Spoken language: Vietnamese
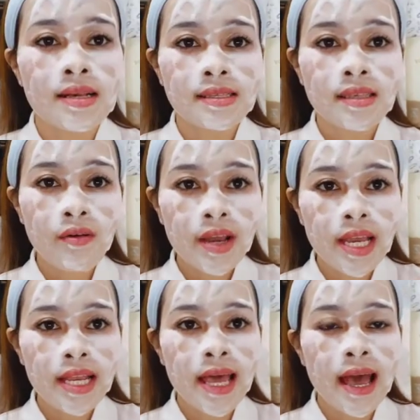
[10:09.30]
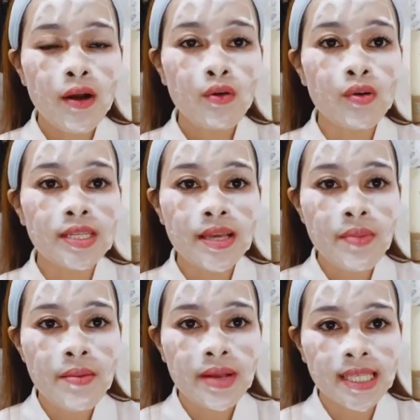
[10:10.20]
sau khi đã ủ ở
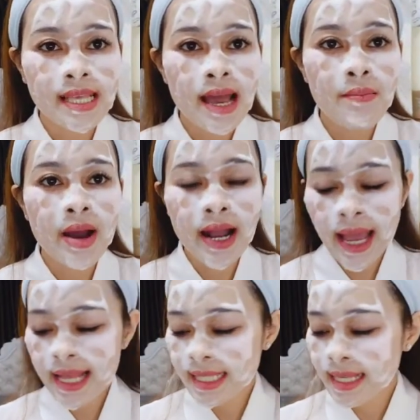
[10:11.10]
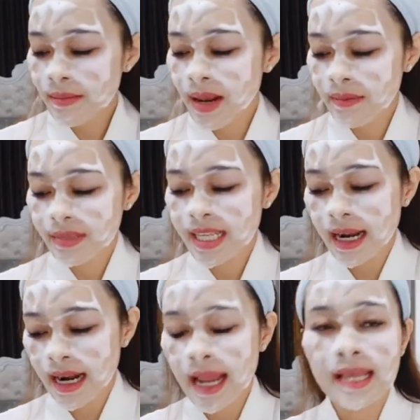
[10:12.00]
trên bề mặt da bằng enzyme làm
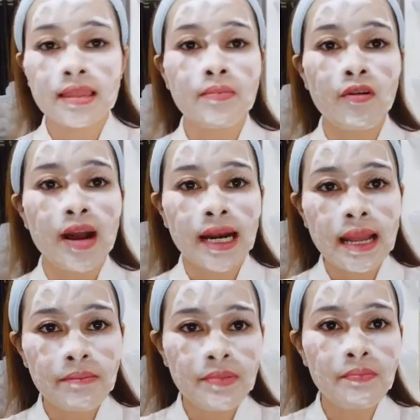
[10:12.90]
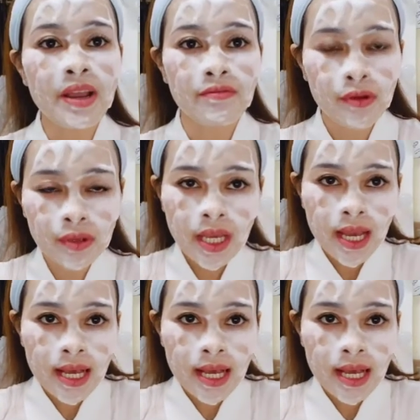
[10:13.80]
trắng này tầm khoảng 5 đến 7 phút